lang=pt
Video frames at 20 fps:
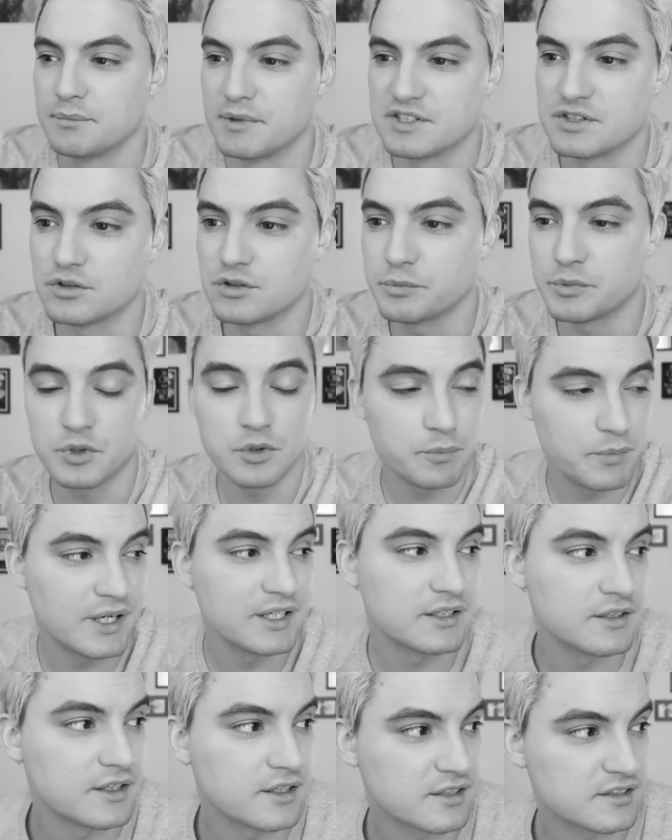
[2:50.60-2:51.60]
mas eu tô
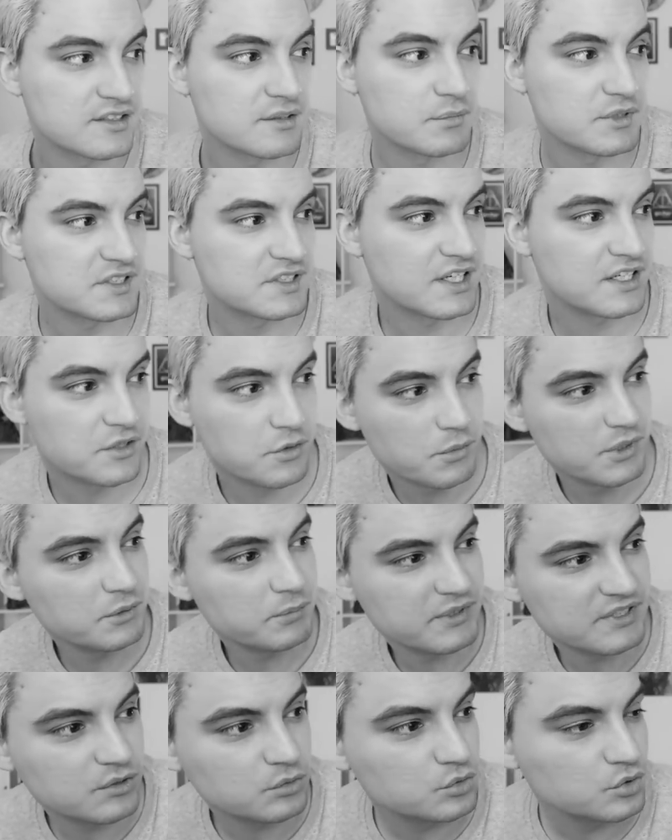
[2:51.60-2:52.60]
preocupado agora com essa mensagem. Eu
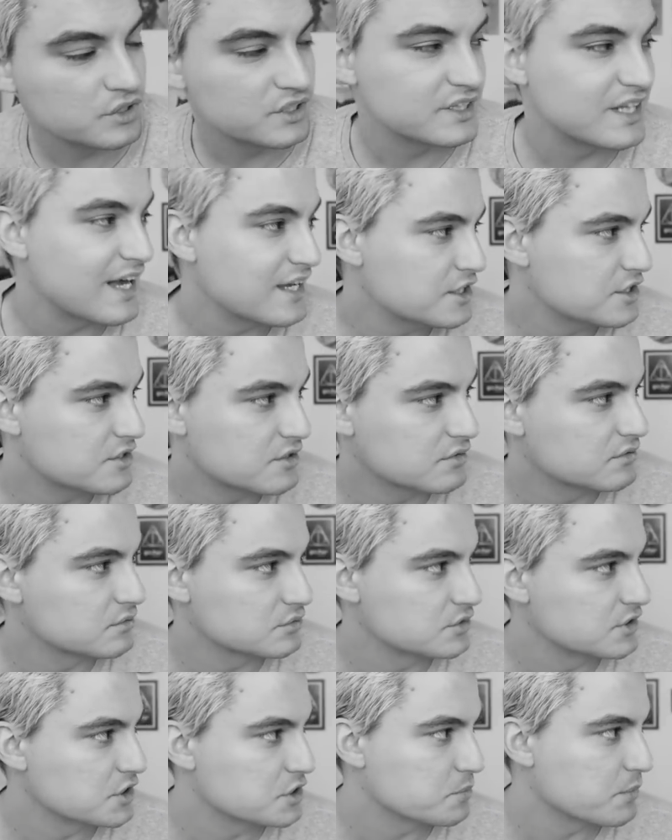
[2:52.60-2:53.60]
mando para as autoridades ou
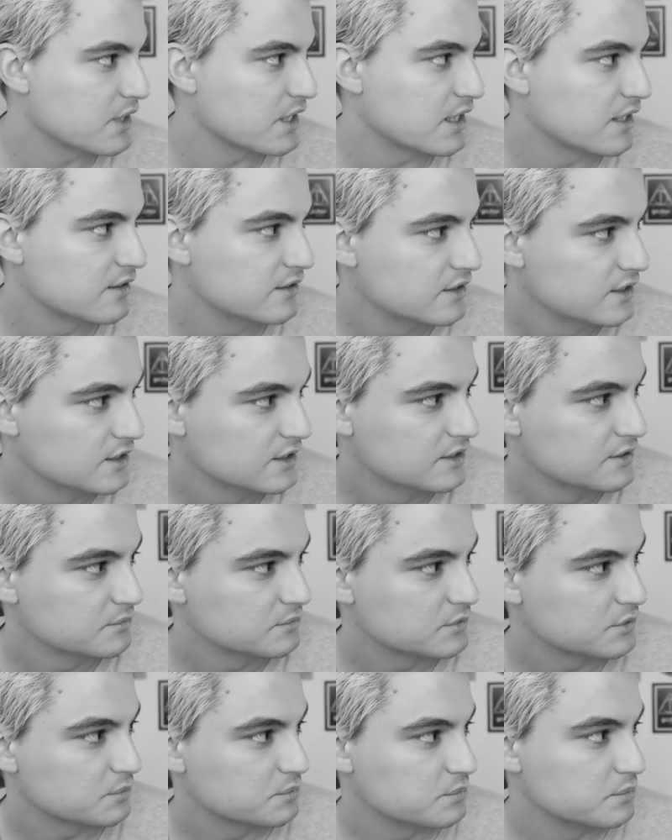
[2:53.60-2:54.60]
deixo para lá?
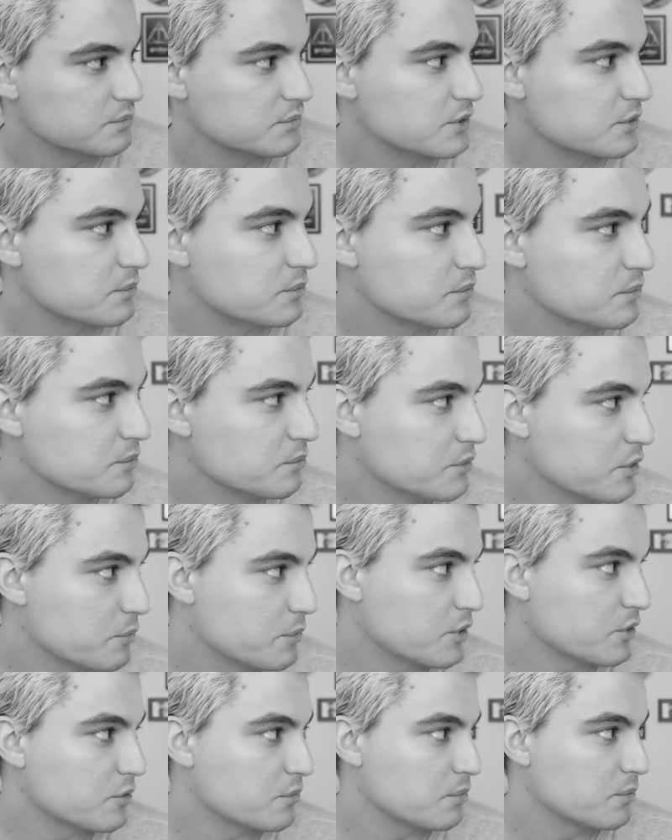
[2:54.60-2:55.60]
Ah, me, me
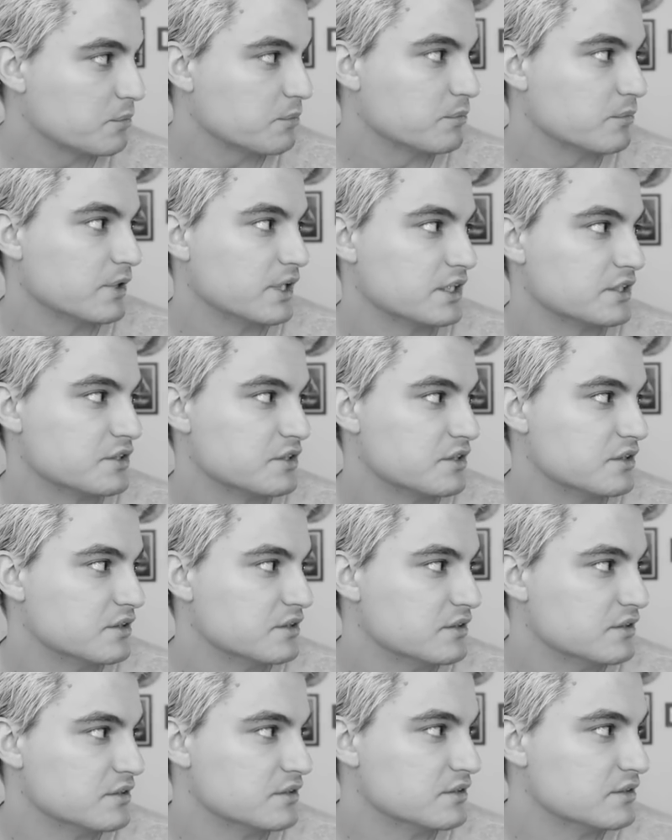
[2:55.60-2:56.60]
tipo, preocup... É, né?
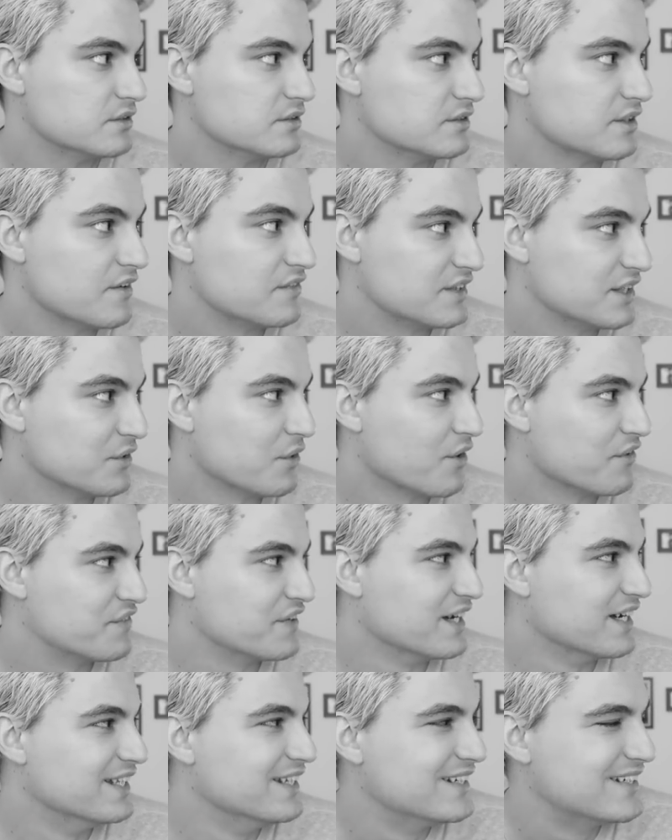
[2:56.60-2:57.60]
Deve ter
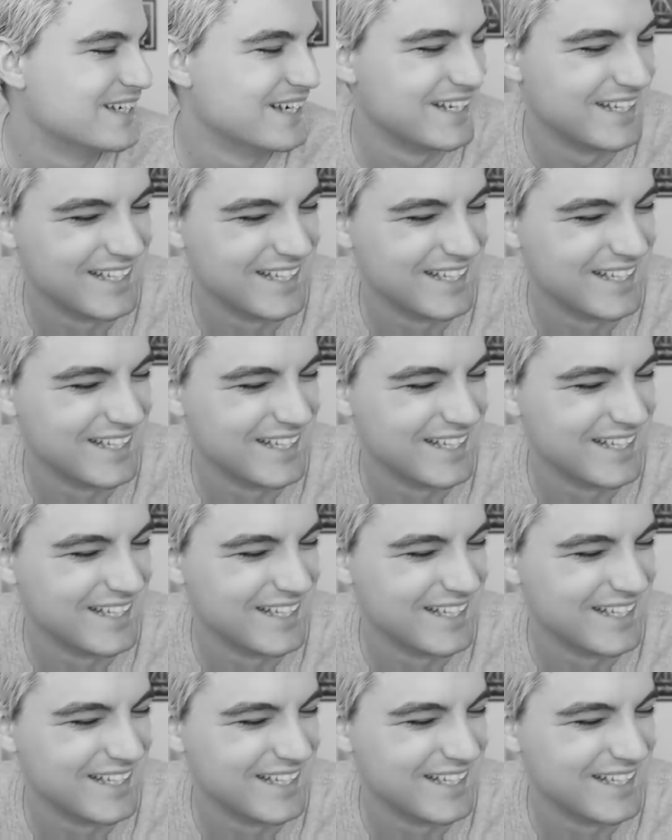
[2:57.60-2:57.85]
nove anos. Deve ter nove anos.